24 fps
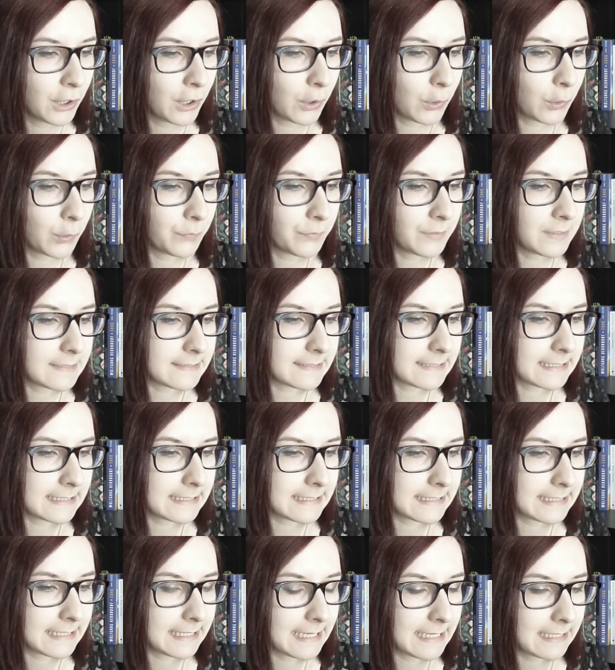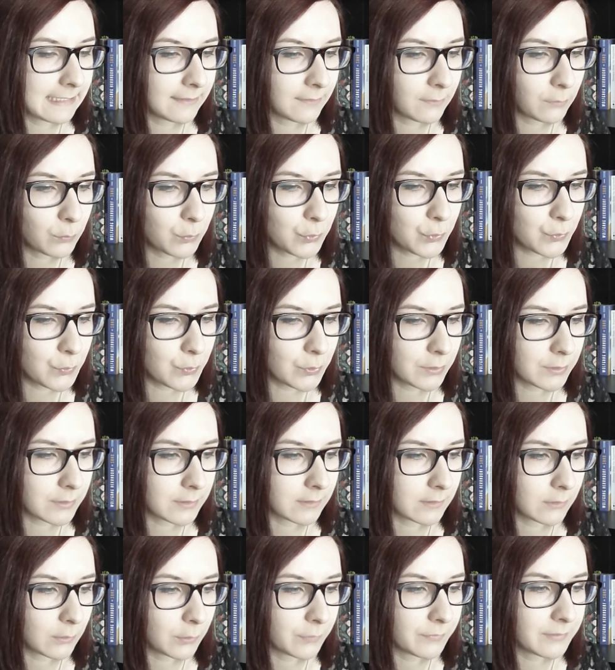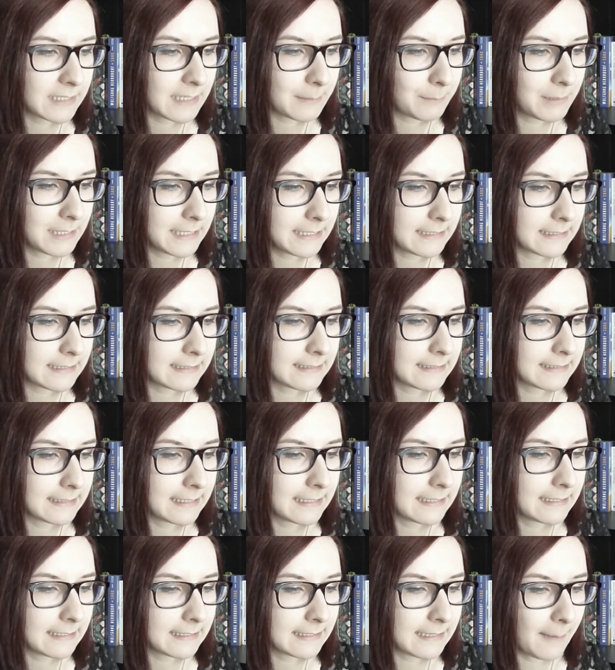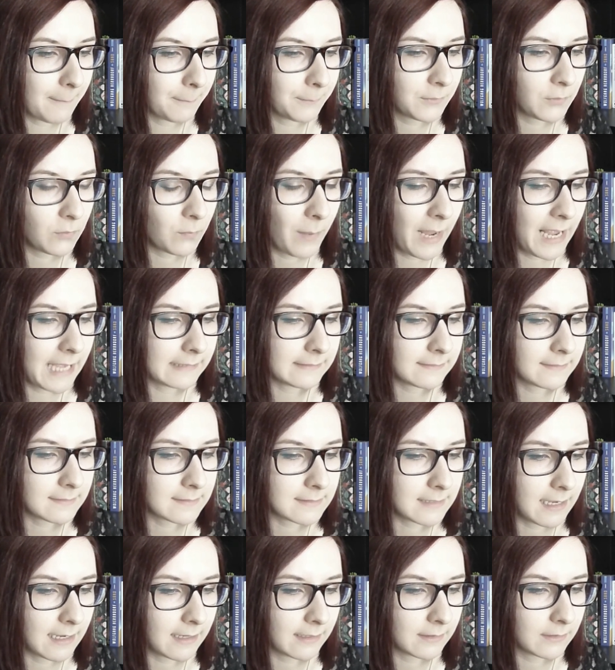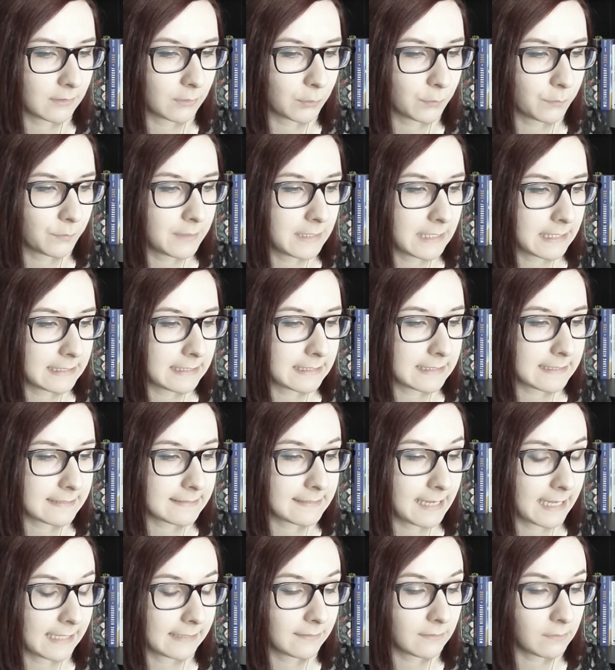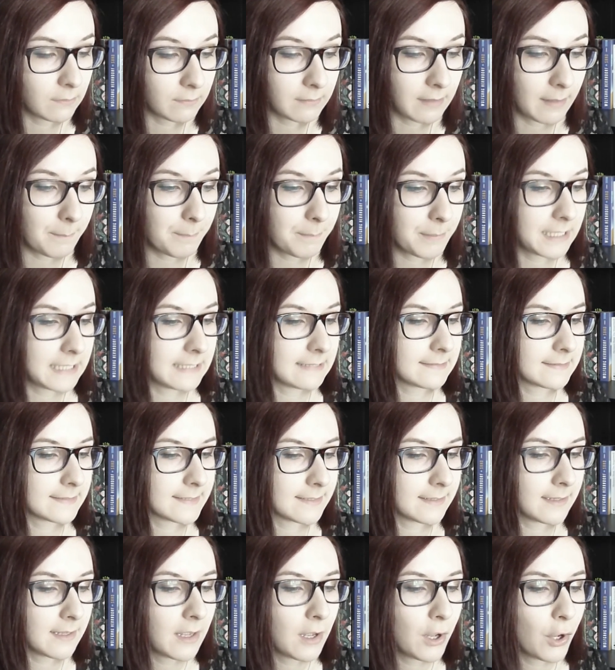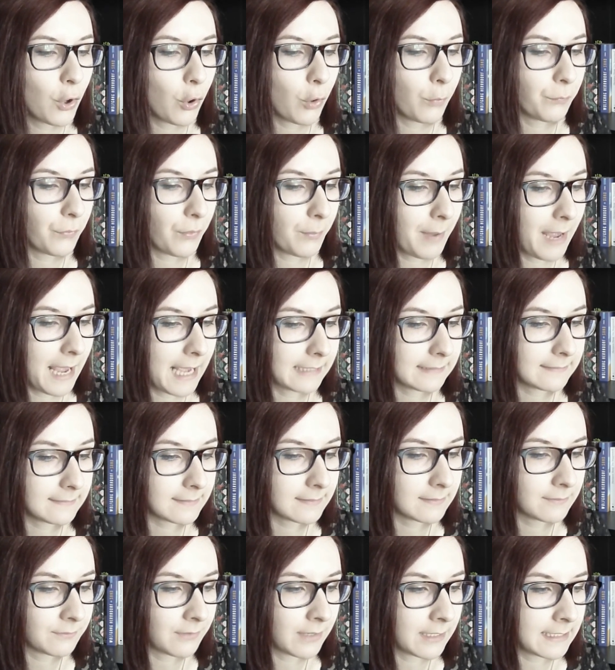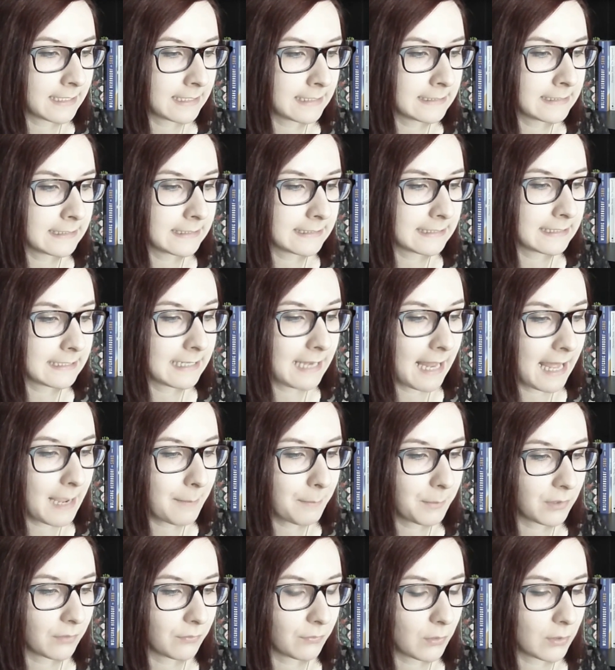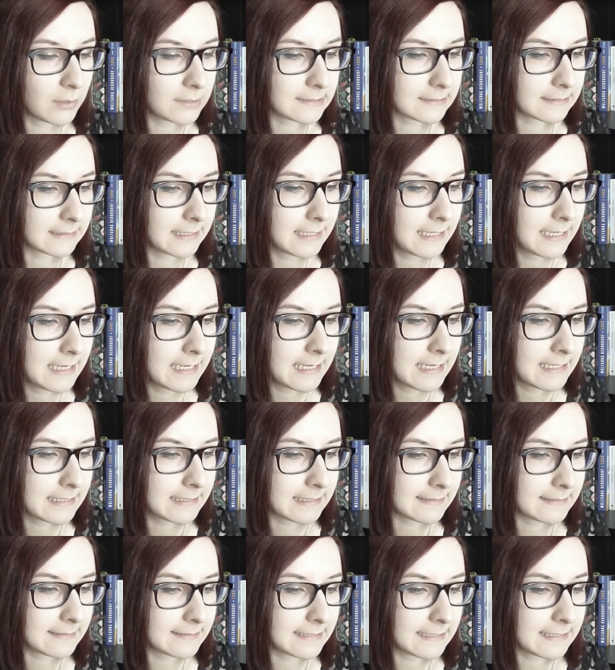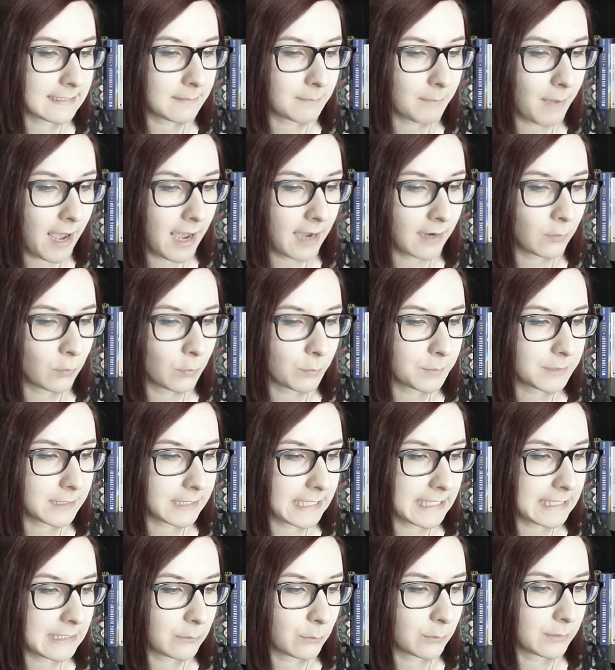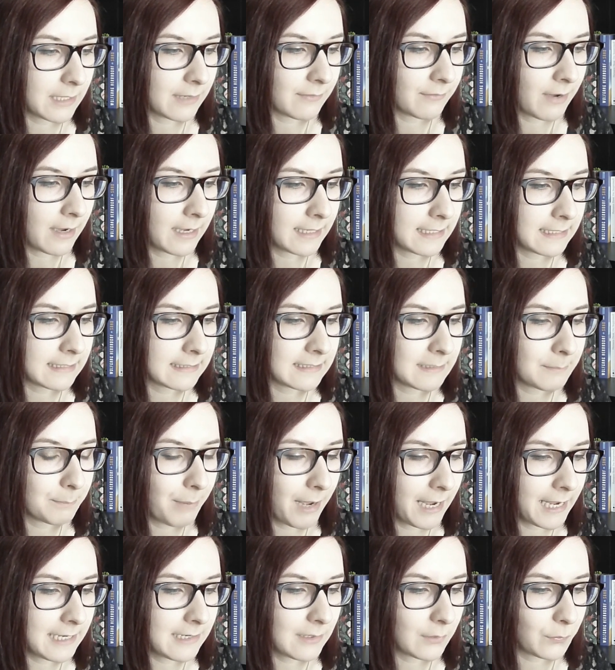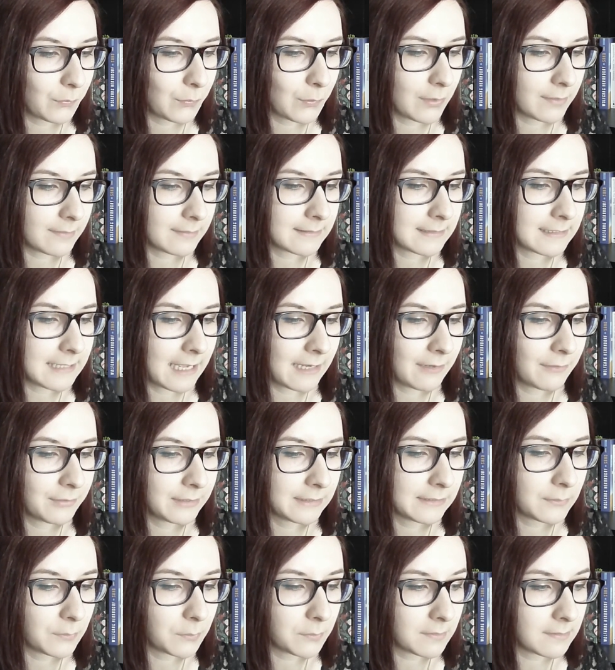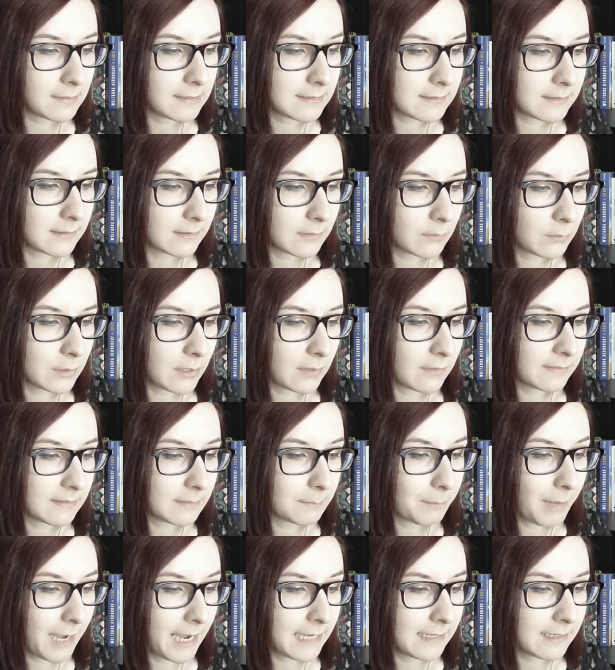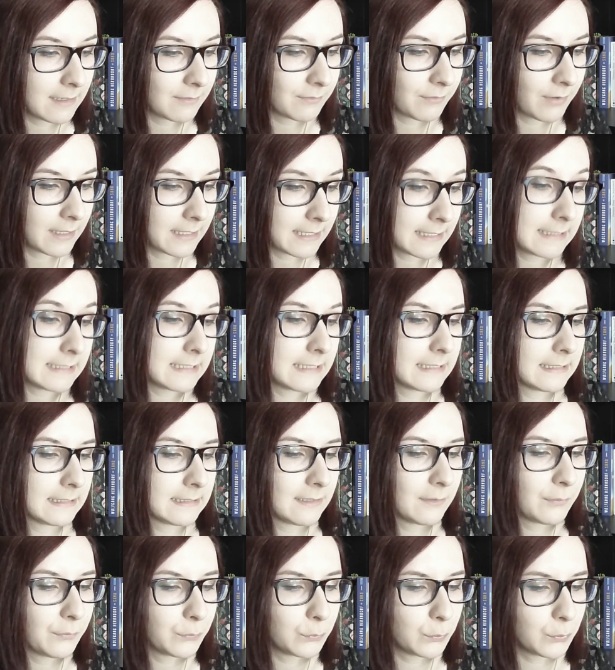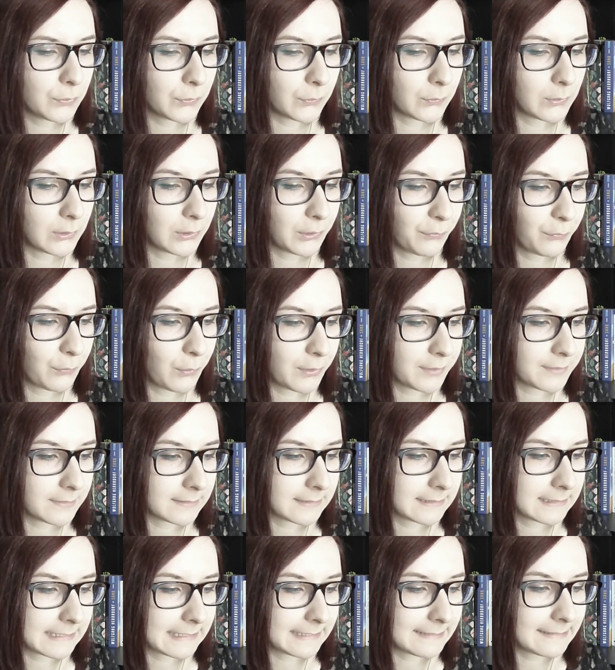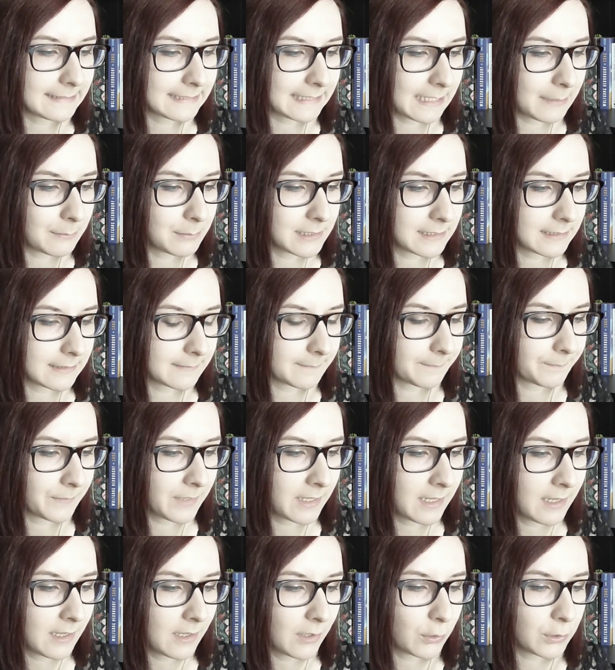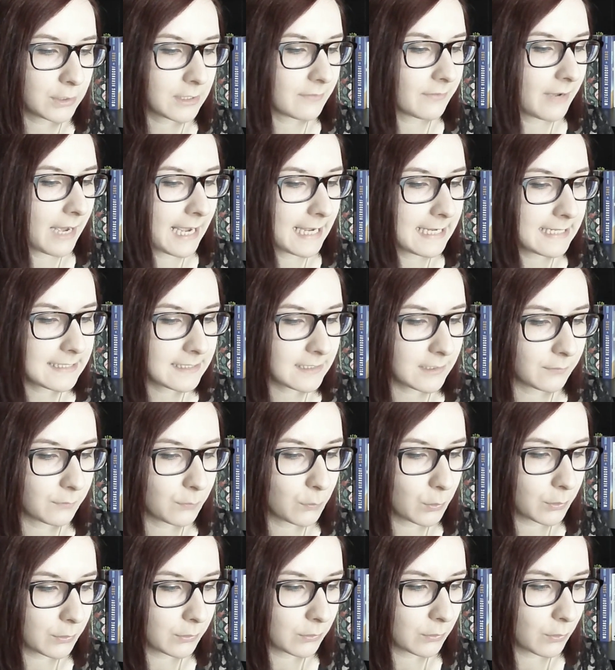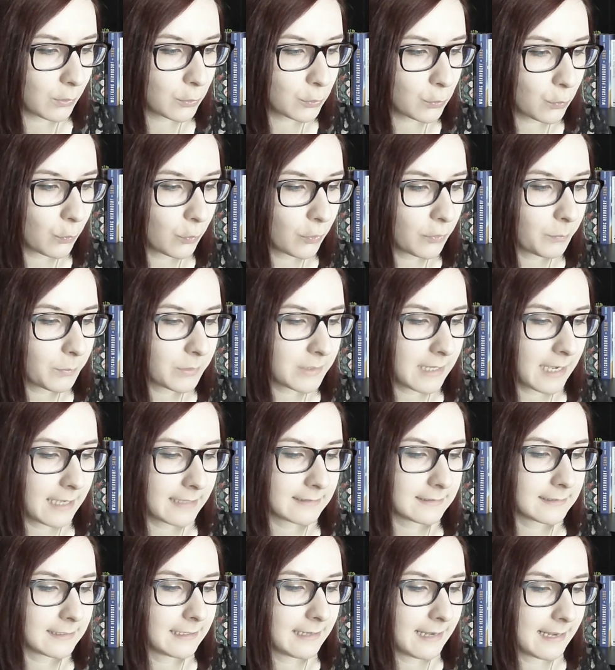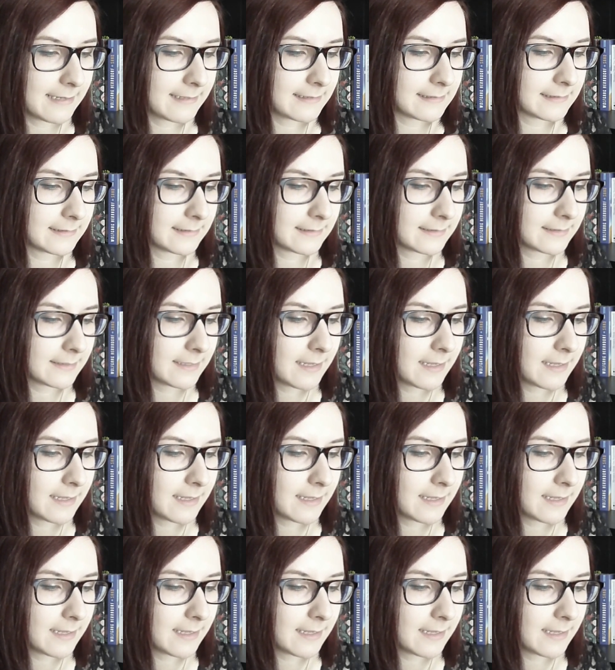und wie es ihr die Kehle zuschnürte, und wie der Blick ihr die Kehle hinab zum Herzen drang, und wie er ihr das Herz zusammenpresste, und vom Herzen war er ihr in den Leib geflossen, dass es ihr den Magen umdrehte, und er war ihr in die Beine geflossen, die anfingen zu zittern, und aus den Beinen war er ihr in die Fußsohlen geflossen, dass sie kribbelten. Und ihr war heiß geworden, und Großmutter hatte gelächelt.